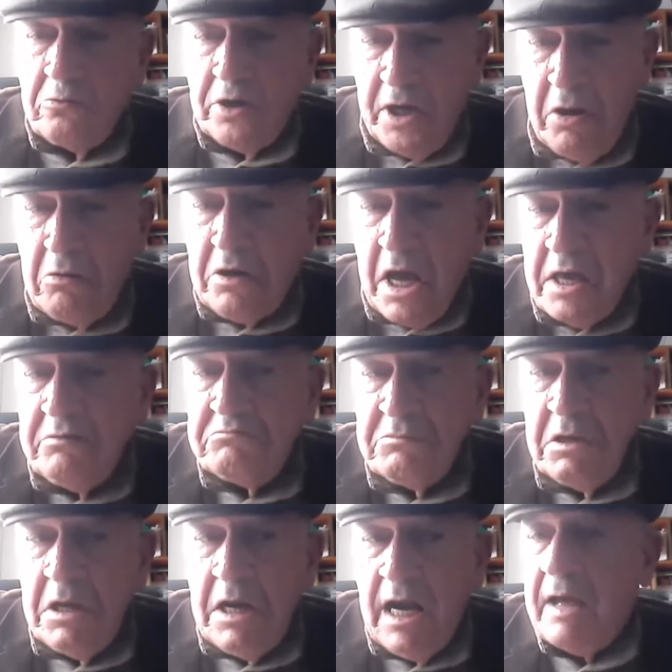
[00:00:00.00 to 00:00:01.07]
Creo que hay
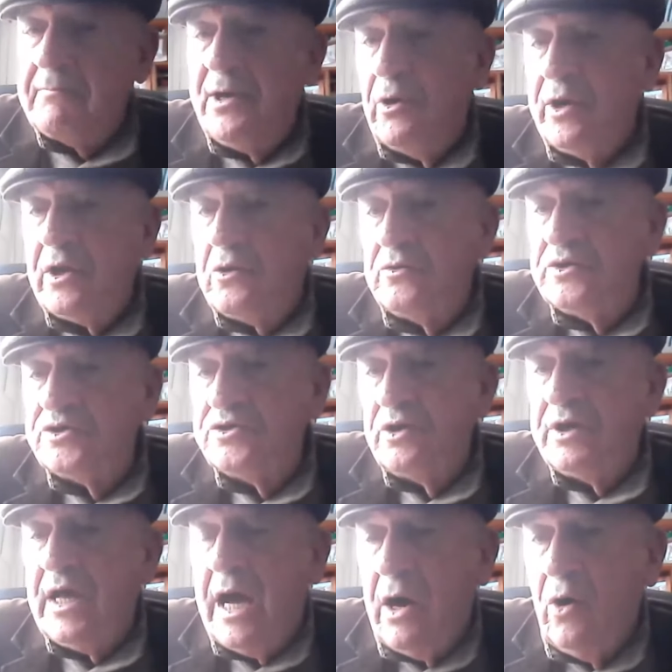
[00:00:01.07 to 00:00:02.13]
las mejores
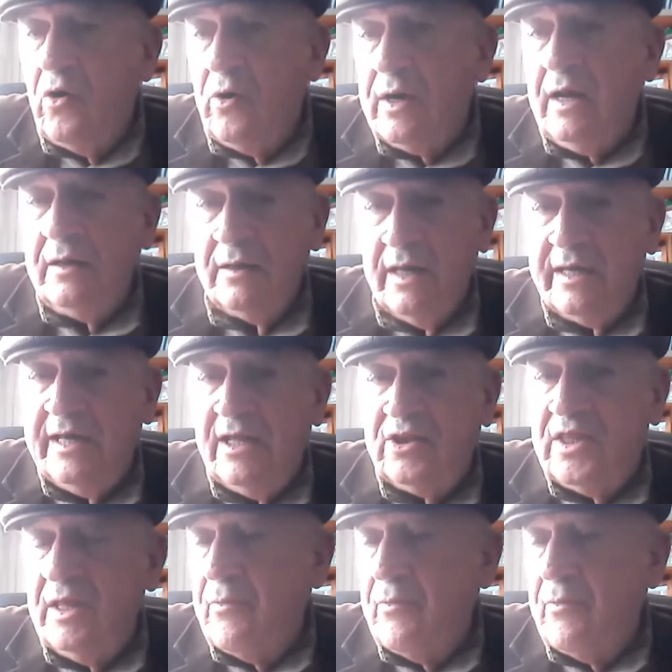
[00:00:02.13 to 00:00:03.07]
condiciones ahora, en este